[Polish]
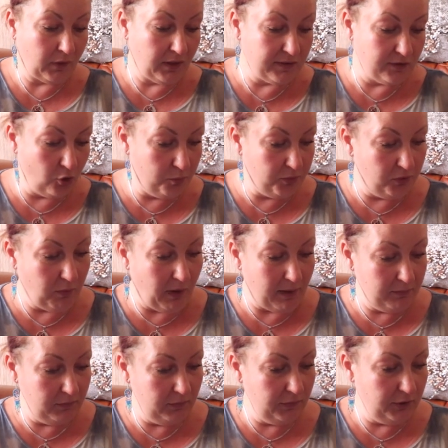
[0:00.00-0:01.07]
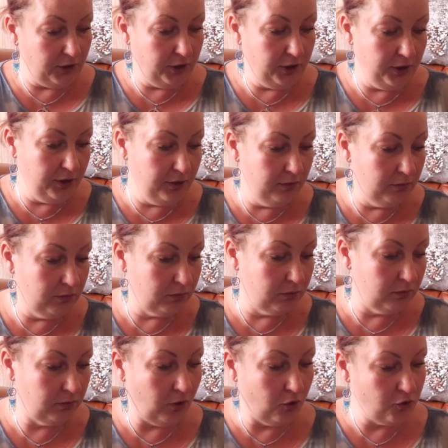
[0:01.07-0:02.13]
zrobiłam i
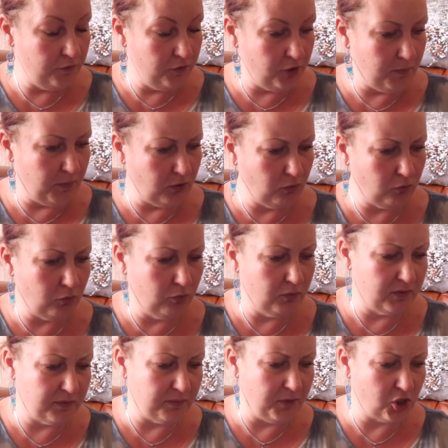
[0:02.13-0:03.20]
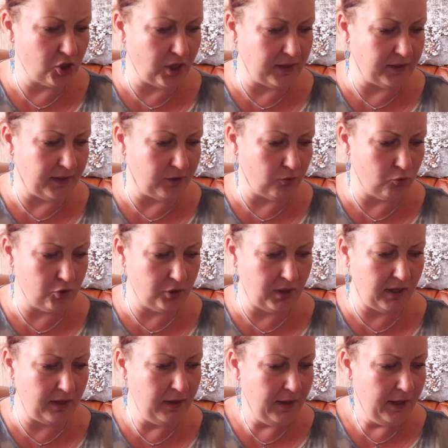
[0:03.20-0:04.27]
oczywiście będą tu zmieszane
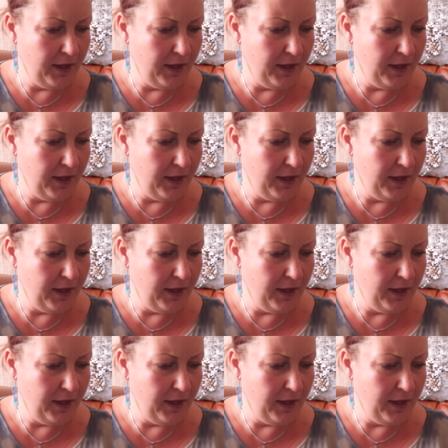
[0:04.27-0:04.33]
różne